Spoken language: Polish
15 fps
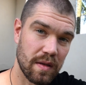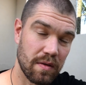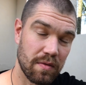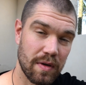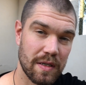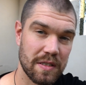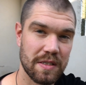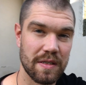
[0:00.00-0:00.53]
No
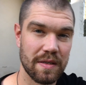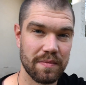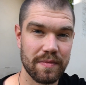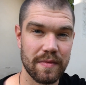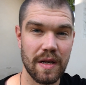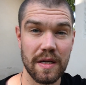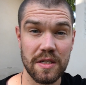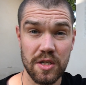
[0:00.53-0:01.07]
właśnie,
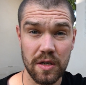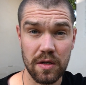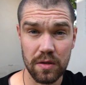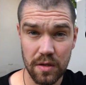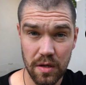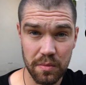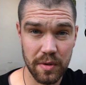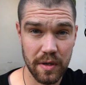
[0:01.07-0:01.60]
dlaczego
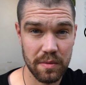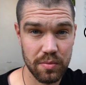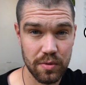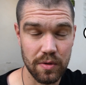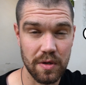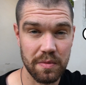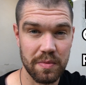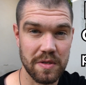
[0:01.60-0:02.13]
dobry
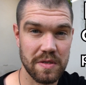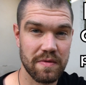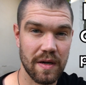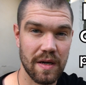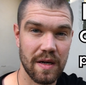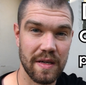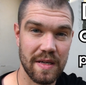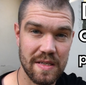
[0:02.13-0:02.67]
Bóg
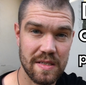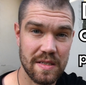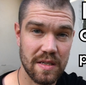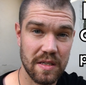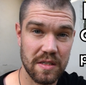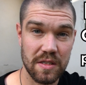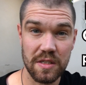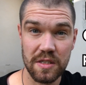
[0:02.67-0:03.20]
pozwala
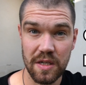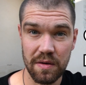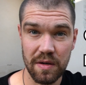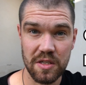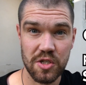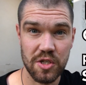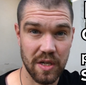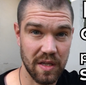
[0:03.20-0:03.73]
istnieć i
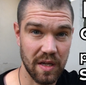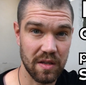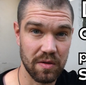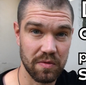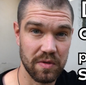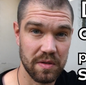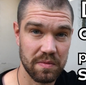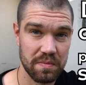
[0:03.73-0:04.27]
działać
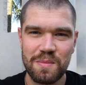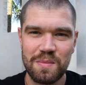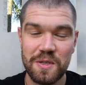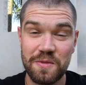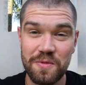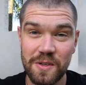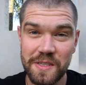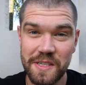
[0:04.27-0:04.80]
szatanowi?
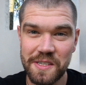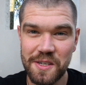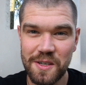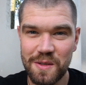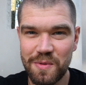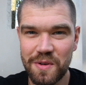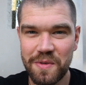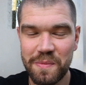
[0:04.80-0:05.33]
Pozwólcie, że
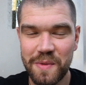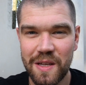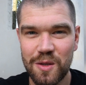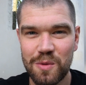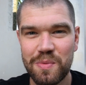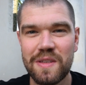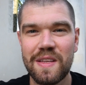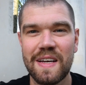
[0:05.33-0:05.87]
odpowiem na
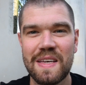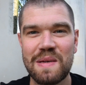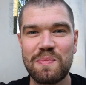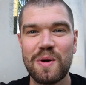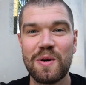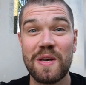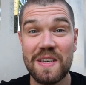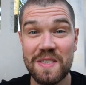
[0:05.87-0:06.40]
to pytanie
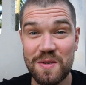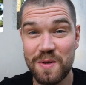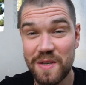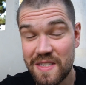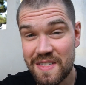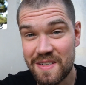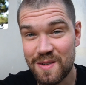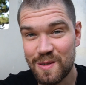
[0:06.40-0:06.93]
po
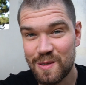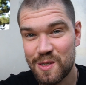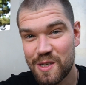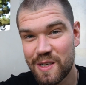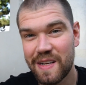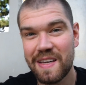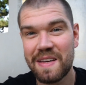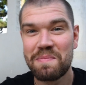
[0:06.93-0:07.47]
jezuicku,
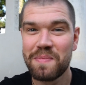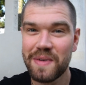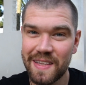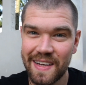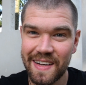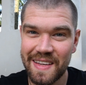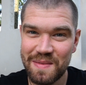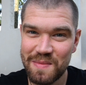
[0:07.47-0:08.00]
czyli
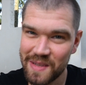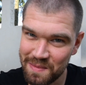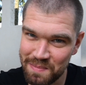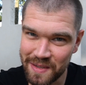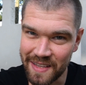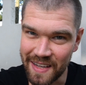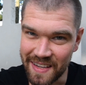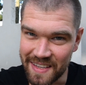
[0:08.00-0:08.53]
pytaniem na
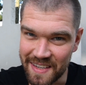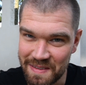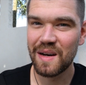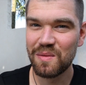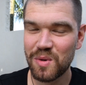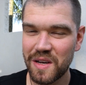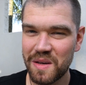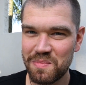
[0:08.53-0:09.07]
pytanie.
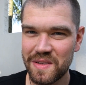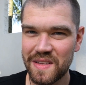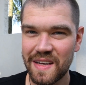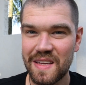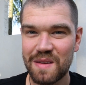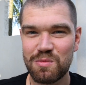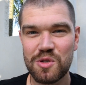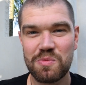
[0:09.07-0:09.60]
A moje
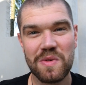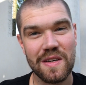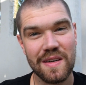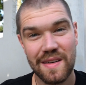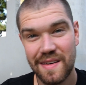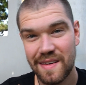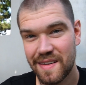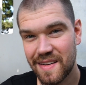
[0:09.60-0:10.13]
pytanie brzmi:
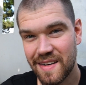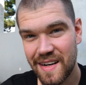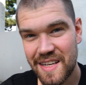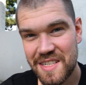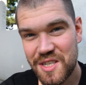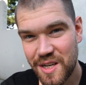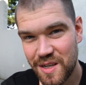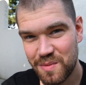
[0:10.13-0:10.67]

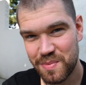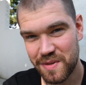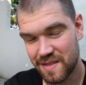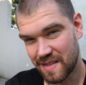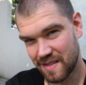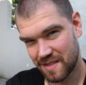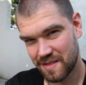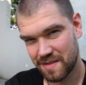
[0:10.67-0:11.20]
dlaczego
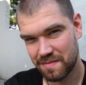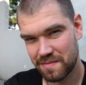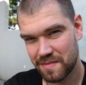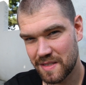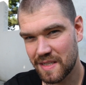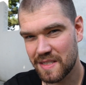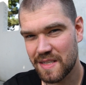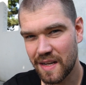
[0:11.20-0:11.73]
pytasz?
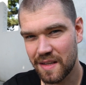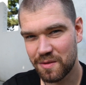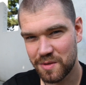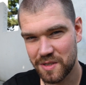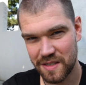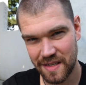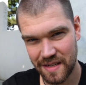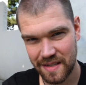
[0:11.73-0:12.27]
Zastanów
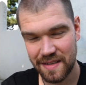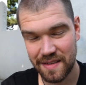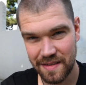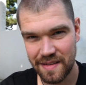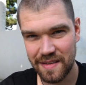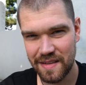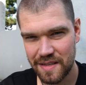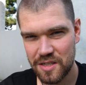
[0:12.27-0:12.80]
się tak,
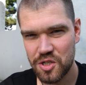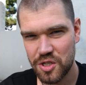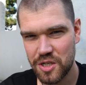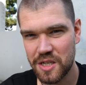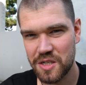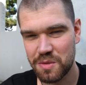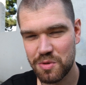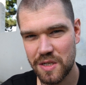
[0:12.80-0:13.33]

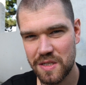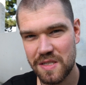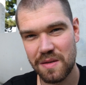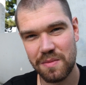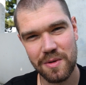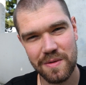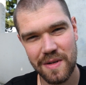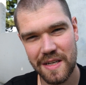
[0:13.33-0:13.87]
szczerze przed
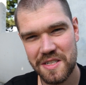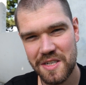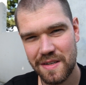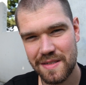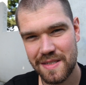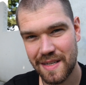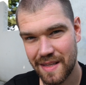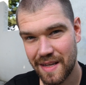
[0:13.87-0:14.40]
sobą,
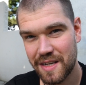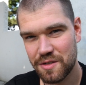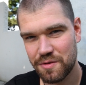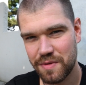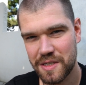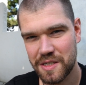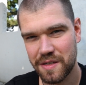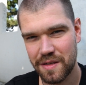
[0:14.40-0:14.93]
dlaczego zadajesz
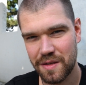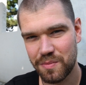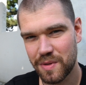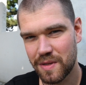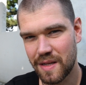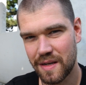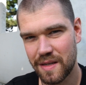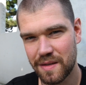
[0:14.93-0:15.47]
właśnie to
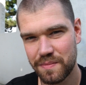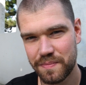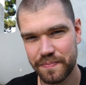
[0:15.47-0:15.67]
pytanie?